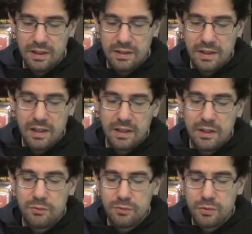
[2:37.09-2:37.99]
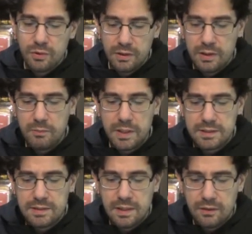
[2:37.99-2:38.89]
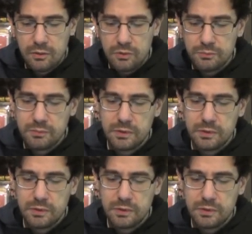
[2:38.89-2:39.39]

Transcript: que é I Fiore del Massacro,